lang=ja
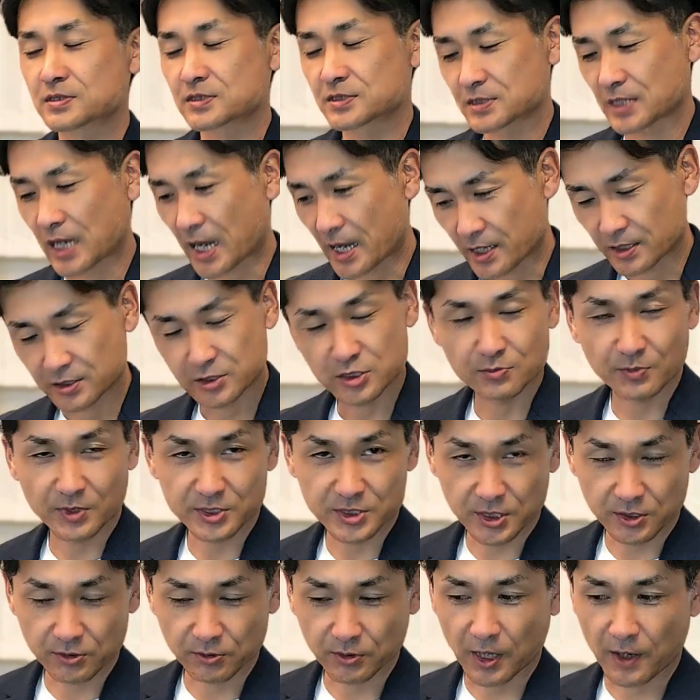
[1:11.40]
開発しまし
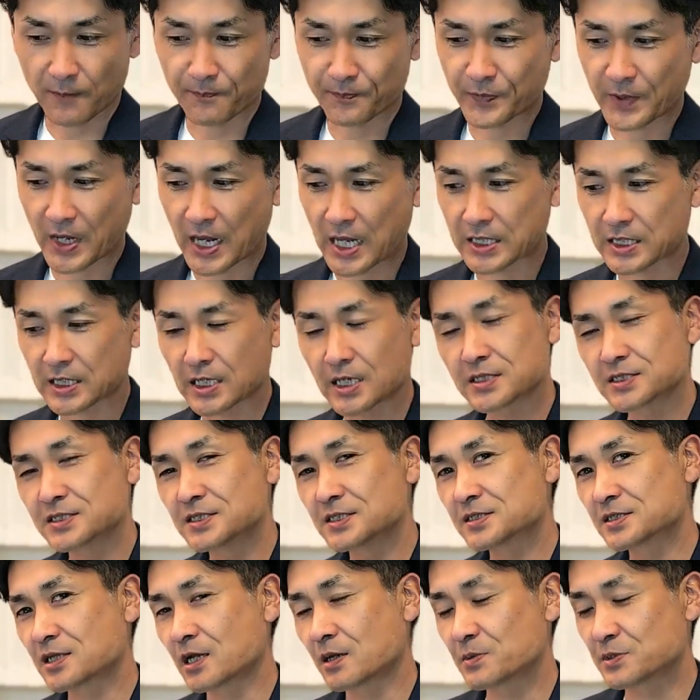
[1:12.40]
たとか、新し
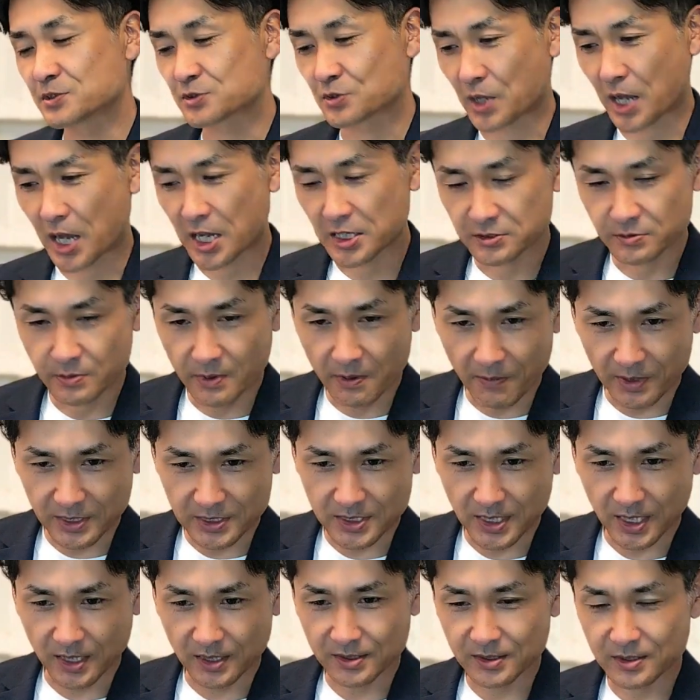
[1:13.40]
いサービスを始めまし
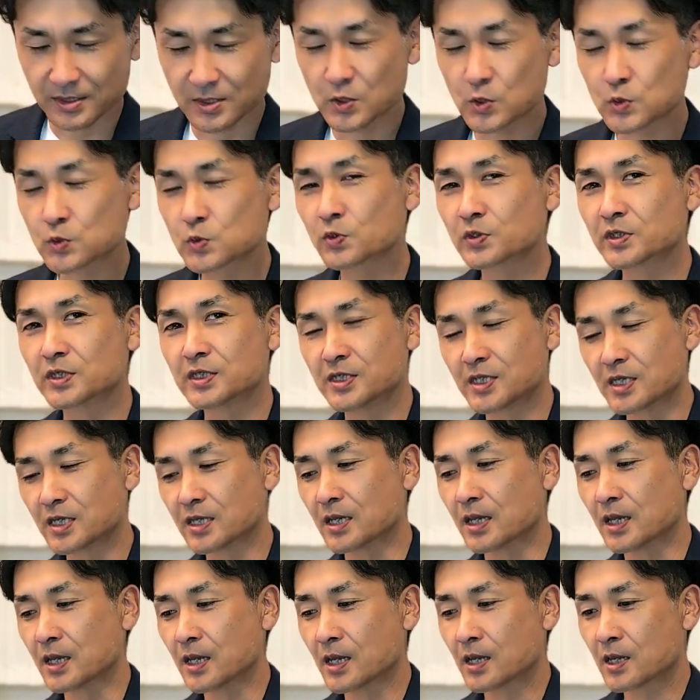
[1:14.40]
たっていう時
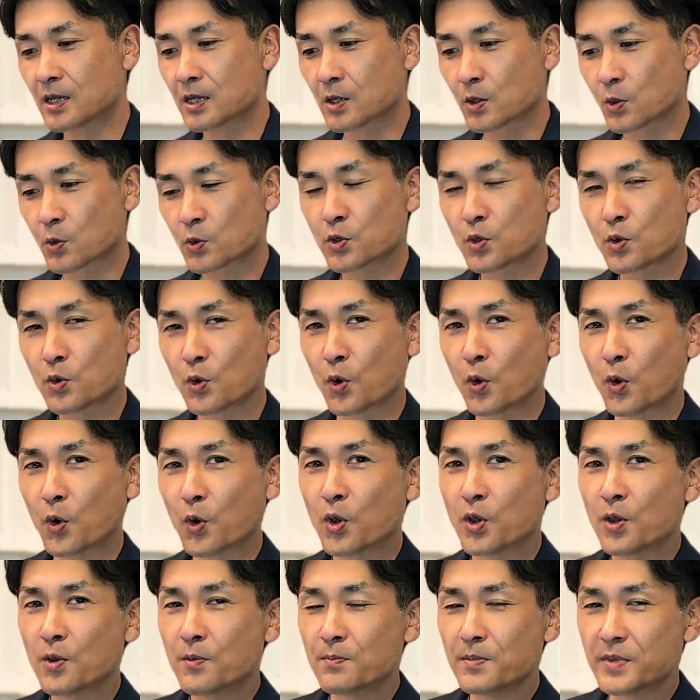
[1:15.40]
に、これを
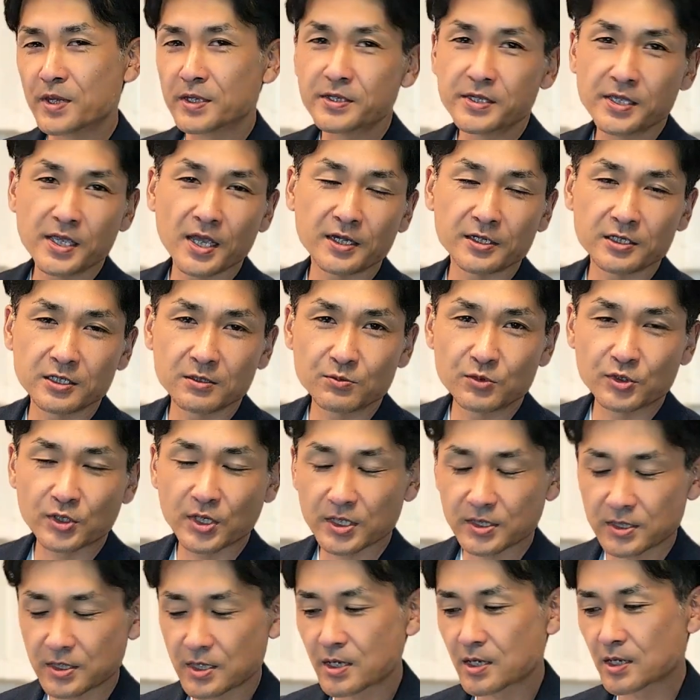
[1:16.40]
メディアに向
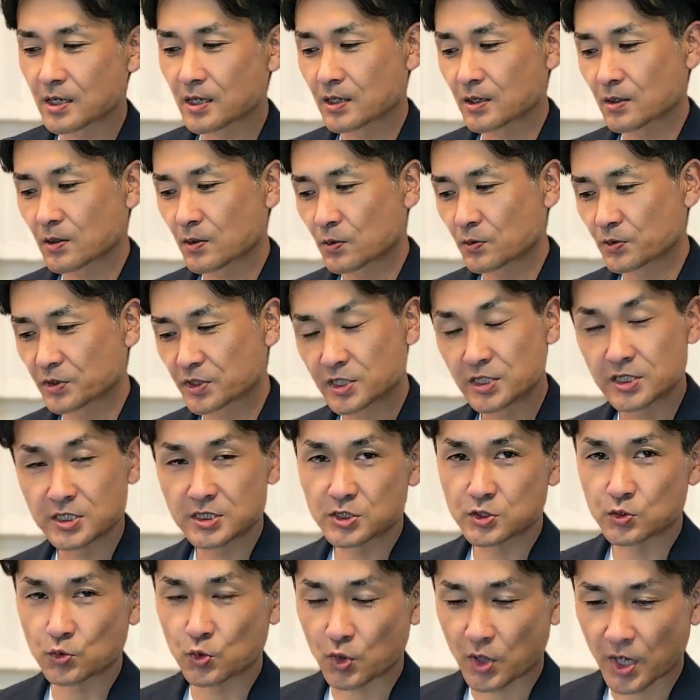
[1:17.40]
けてこの記
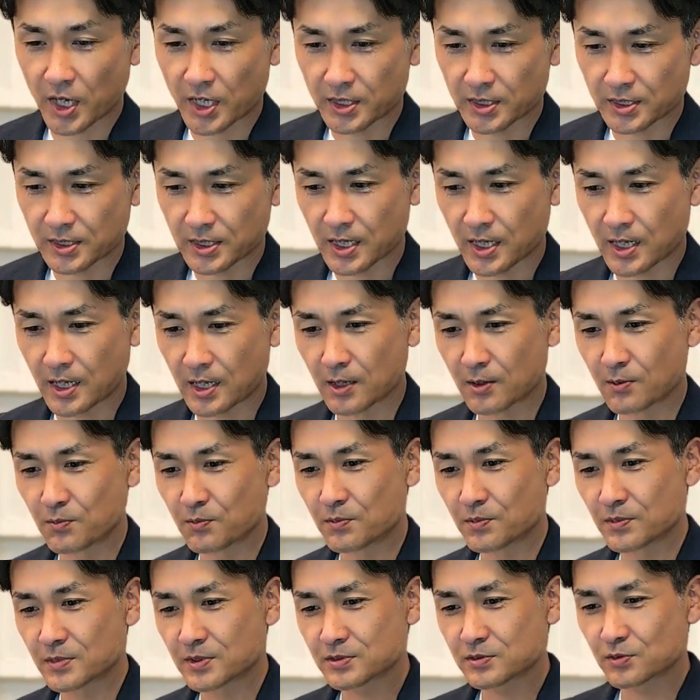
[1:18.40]
事を書いて、
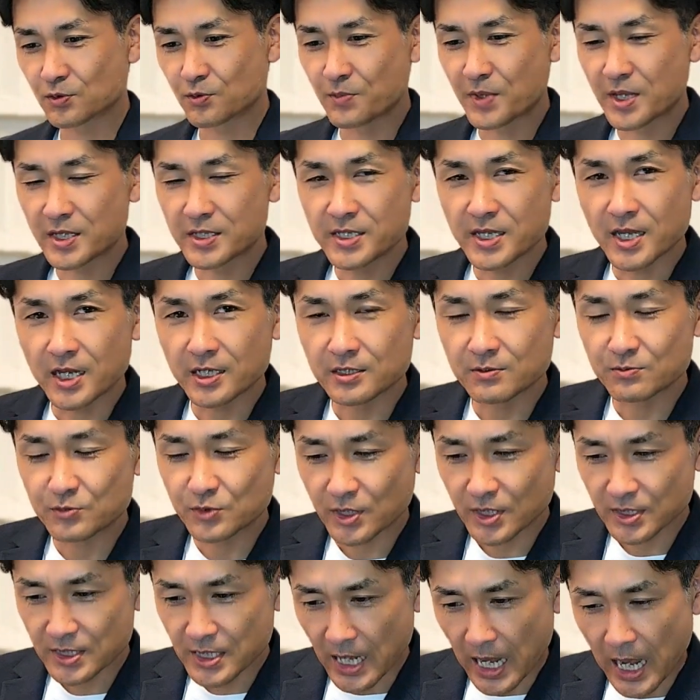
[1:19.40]
そのメディアに向
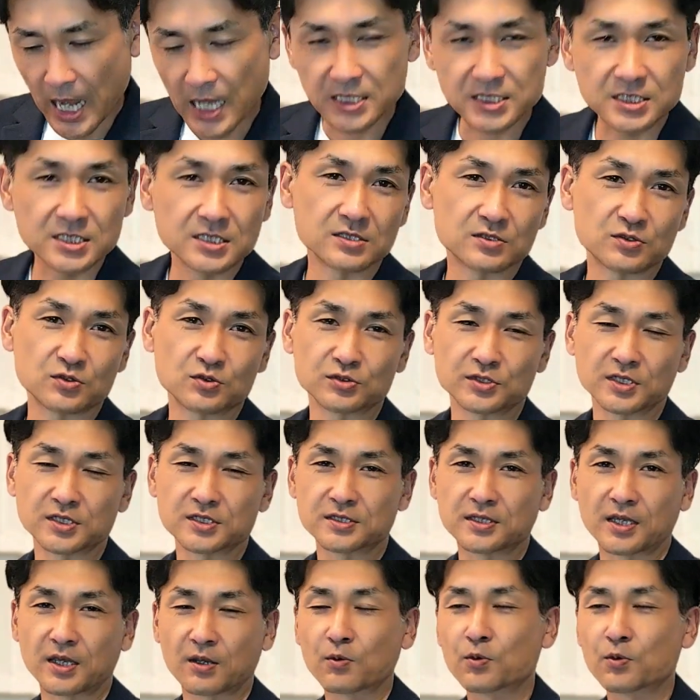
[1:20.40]
けて発信するんですね。